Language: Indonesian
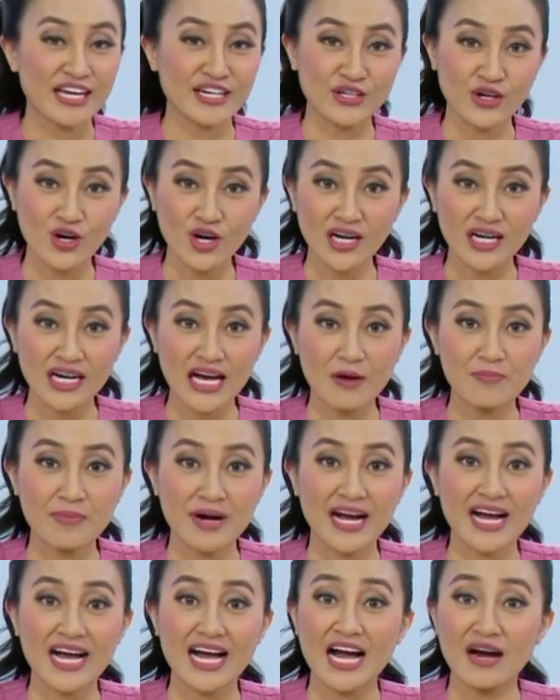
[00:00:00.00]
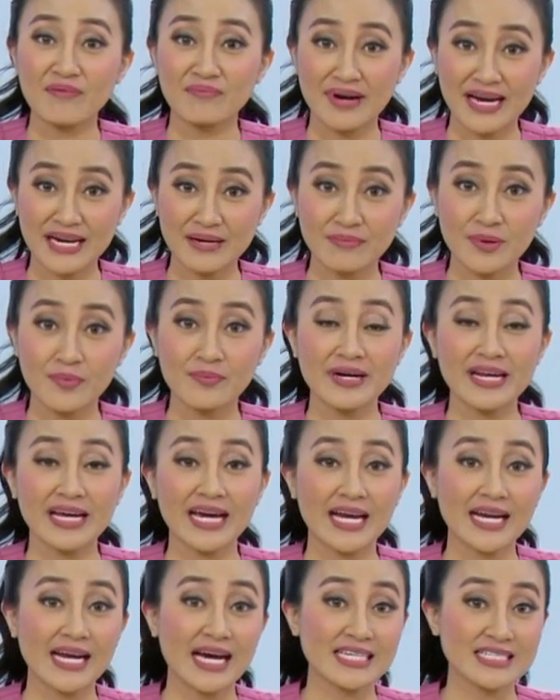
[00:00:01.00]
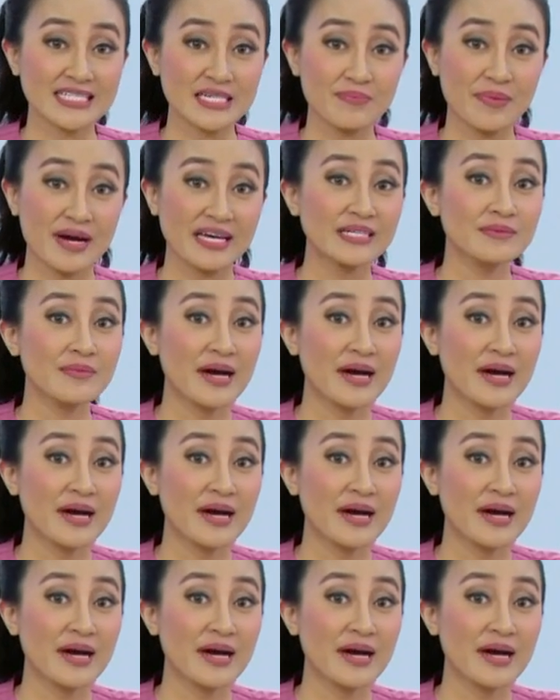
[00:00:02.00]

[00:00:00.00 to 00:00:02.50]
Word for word: Dok, apakah aman memberikan ASI pada